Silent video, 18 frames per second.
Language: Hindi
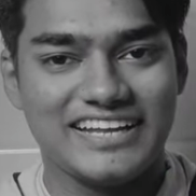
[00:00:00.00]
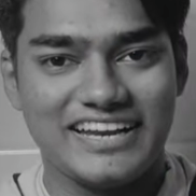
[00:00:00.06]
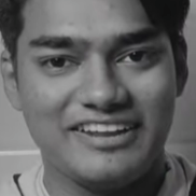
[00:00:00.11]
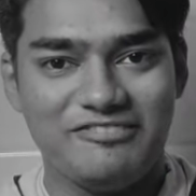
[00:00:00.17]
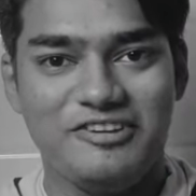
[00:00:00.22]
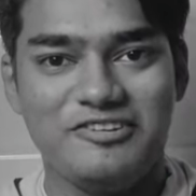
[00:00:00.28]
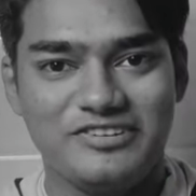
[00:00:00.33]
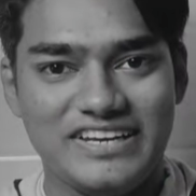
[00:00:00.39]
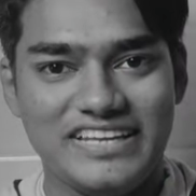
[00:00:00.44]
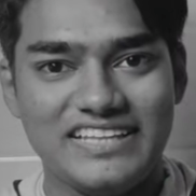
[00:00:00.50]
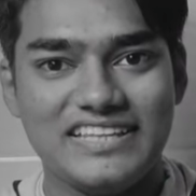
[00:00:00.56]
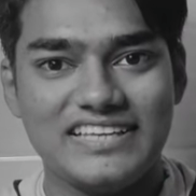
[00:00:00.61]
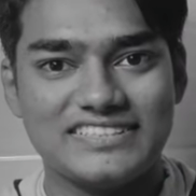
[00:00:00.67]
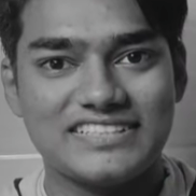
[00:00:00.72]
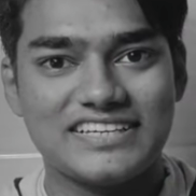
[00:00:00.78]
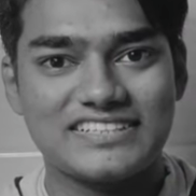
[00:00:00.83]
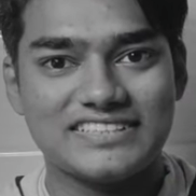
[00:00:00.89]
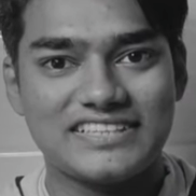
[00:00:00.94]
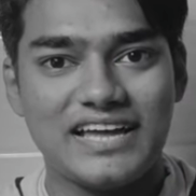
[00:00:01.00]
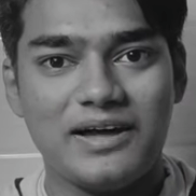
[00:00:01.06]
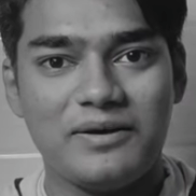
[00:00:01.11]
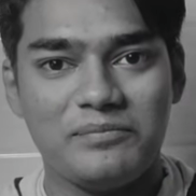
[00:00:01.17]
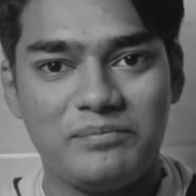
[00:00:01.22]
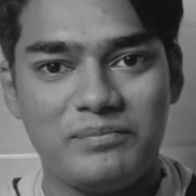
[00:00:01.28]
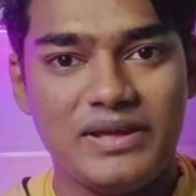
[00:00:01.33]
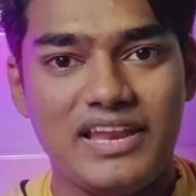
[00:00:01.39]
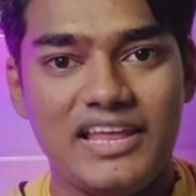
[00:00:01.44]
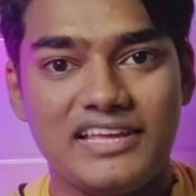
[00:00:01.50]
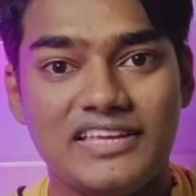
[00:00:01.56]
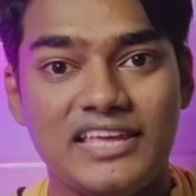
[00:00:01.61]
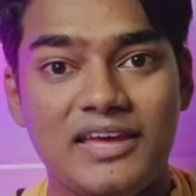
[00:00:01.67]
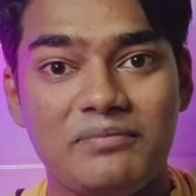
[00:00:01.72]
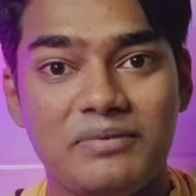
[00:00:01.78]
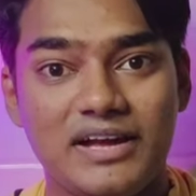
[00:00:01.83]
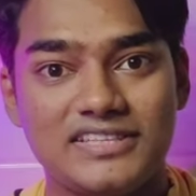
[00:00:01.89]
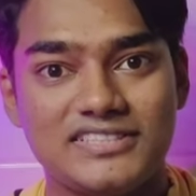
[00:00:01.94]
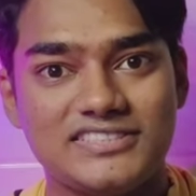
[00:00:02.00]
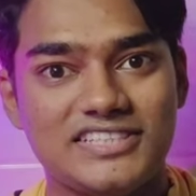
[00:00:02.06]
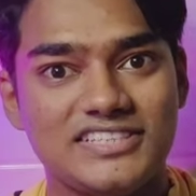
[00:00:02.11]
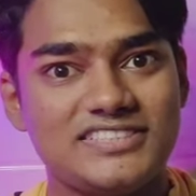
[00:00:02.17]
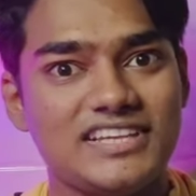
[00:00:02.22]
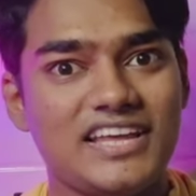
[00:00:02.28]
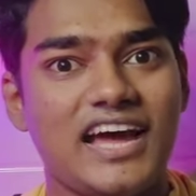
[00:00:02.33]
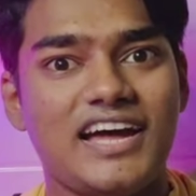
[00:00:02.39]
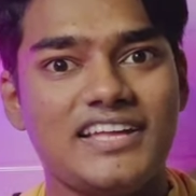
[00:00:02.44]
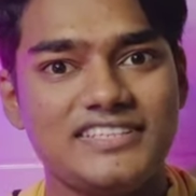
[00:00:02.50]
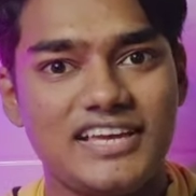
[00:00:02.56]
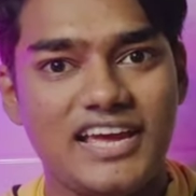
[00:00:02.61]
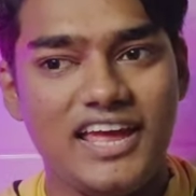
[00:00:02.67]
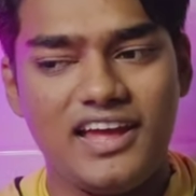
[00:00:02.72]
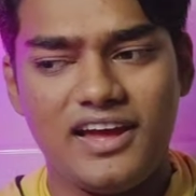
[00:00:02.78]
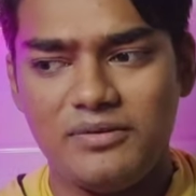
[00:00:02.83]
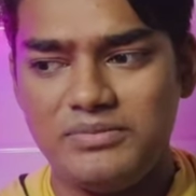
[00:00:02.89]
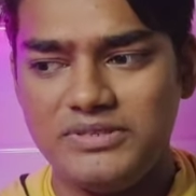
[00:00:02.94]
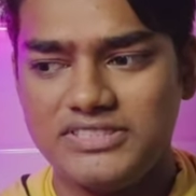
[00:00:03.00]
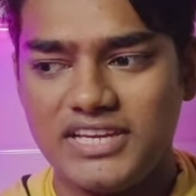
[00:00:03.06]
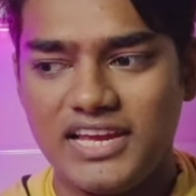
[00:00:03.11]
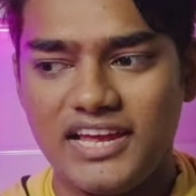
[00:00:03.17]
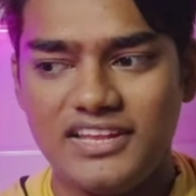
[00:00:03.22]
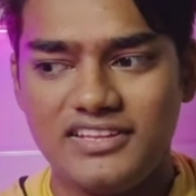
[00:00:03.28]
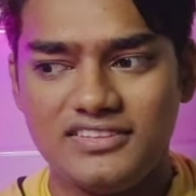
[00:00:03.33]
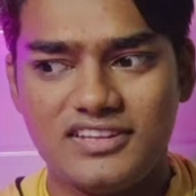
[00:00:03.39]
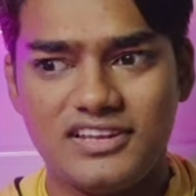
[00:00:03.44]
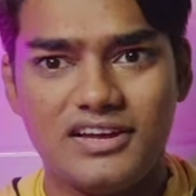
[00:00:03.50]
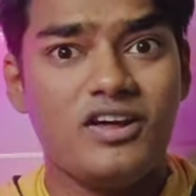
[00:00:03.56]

रिव्यू नहीं दे सकता पहले गेम अच्छे से आ जाए अभी शायद